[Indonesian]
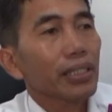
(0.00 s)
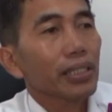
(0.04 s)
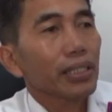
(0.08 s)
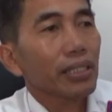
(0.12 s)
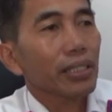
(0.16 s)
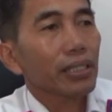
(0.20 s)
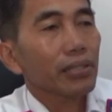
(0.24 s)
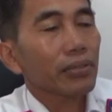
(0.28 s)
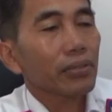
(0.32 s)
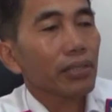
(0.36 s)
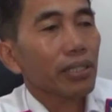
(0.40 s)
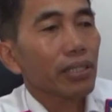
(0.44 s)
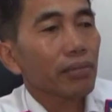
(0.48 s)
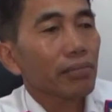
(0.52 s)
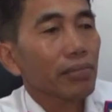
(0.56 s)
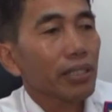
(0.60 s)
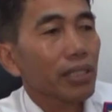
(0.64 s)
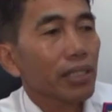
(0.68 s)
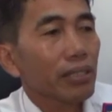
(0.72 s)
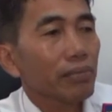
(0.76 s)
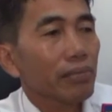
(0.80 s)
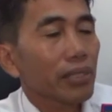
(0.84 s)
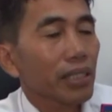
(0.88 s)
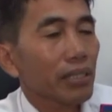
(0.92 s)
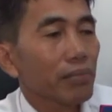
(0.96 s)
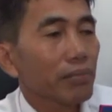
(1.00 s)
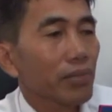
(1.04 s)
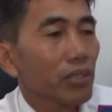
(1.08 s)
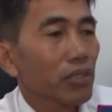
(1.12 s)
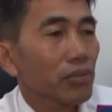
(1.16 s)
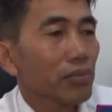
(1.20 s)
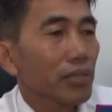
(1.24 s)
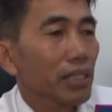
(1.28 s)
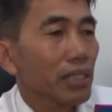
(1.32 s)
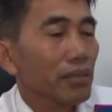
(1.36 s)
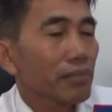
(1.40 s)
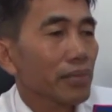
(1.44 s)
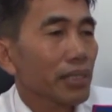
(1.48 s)
nah, karena itu kami menghimbau
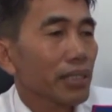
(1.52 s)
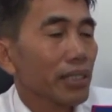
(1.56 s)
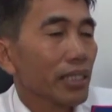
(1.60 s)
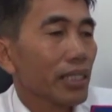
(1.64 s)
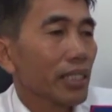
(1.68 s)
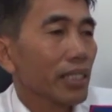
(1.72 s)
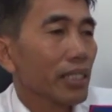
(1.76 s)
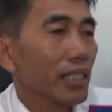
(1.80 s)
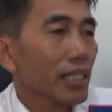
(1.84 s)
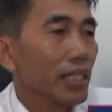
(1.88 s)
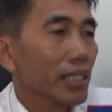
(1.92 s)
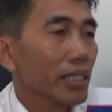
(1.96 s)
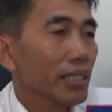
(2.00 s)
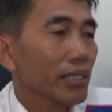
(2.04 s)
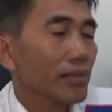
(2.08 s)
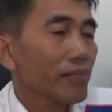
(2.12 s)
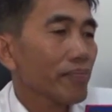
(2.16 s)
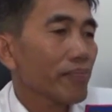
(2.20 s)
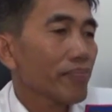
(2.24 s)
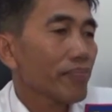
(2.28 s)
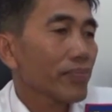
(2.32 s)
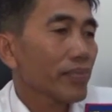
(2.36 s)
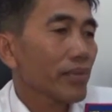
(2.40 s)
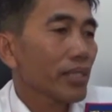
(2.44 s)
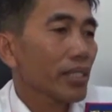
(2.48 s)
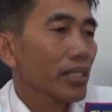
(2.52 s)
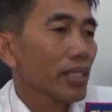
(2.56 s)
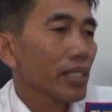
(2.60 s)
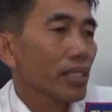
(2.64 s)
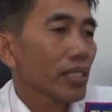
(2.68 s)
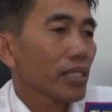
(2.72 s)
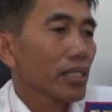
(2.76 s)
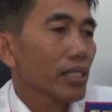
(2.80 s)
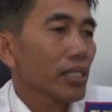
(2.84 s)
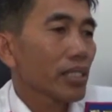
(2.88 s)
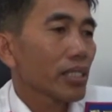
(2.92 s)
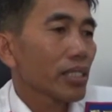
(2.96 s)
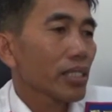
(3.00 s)
kepada masyarakat
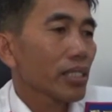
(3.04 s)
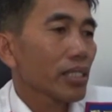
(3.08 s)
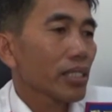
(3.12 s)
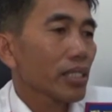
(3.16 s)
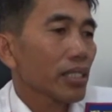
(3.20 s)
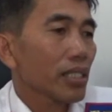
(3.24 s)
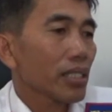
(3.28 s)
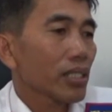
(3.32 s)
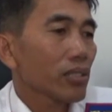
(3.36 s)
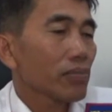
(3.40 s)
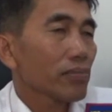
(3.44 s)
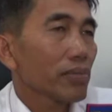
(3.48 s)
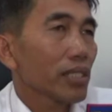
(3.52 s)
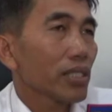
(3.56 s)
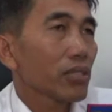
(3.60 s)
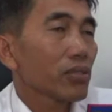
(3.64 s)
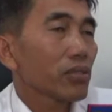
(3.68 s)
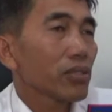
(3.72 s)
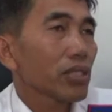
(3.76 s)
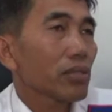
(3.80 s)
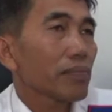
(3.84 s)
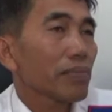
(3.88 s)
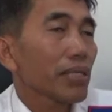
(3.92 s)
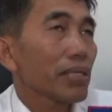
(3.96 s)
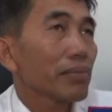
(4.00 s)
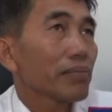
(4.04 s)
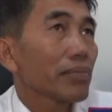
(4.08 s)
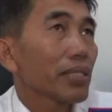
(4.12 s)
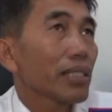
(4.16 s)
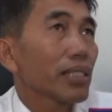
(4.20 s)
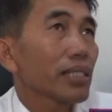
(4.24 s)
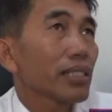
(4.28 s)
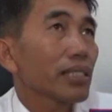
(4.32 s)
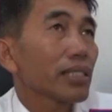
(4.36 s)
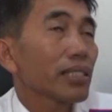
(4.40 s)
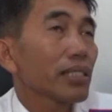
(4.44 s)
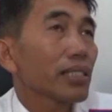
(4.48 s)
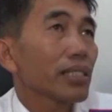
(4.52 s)
kalau mau ke
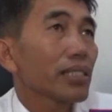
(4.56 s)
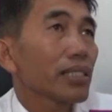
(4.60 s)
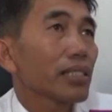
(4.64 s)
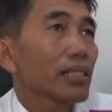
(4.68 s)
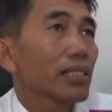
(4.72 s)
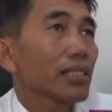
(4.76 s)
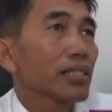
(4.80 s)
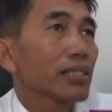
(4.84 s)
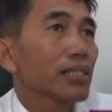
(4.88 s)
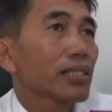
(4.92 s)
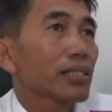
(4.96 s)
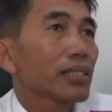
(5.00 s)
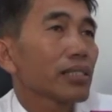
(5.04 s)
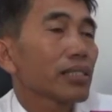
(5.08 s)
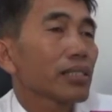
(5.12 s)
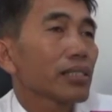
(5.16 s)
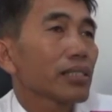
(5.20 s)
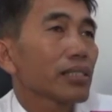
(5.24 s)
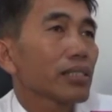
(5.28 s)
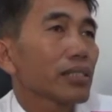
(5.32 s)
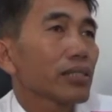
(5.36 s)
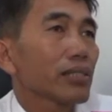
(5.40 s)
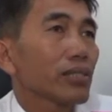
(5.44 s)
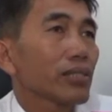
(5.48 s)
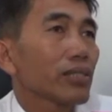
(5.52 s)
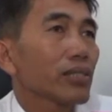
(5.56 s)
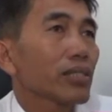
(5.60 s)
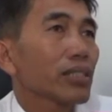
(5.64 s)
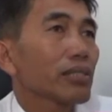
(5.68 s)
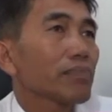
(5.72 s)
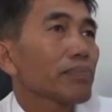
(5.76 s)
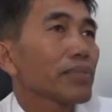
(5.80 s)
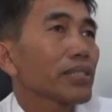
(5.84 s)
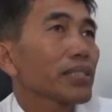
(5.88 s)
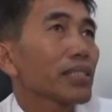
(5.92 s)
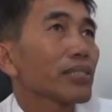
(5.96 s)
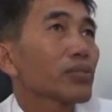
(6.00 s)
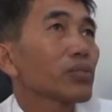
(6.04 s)
Palembang ya tolong
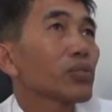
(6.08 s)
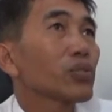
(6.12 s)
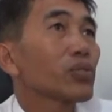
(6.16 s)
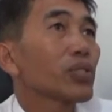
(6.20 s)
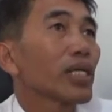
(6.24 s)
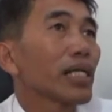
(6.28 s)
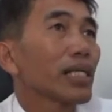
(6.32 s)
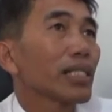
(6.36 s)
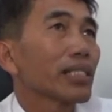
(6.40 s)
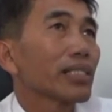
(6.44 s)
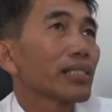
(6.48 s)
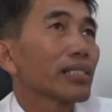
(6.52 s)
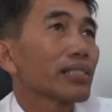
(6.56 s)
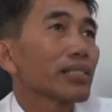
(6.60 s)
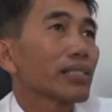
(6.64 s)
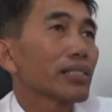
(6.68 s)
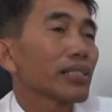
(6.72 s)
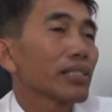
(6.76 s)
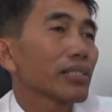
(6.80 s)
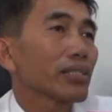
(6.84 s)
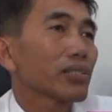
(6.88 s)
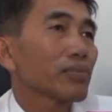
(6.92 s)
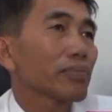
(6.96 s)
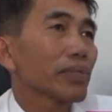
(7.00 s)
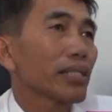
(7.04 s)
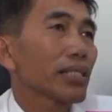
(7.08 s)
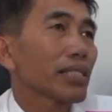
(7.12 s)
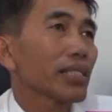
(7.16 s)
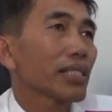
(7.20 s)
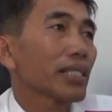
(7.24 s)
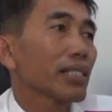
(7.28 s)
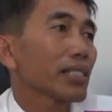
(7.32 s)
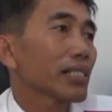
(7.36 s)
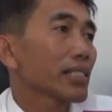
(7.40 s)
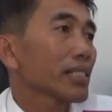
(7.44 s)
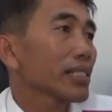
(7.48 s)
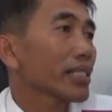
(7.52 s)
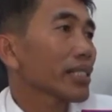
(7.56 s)
dipesan duluan ya, supaya
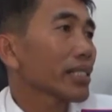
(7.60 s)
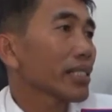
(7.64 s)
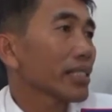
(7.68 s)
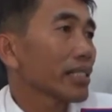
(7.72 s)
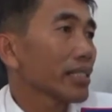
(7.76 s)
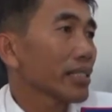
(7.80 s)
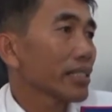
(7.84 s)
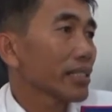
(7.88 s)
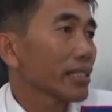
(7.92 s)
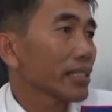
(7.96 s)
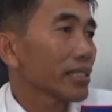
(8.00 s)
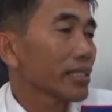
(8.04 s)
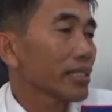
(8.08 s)
supaya ada tiket.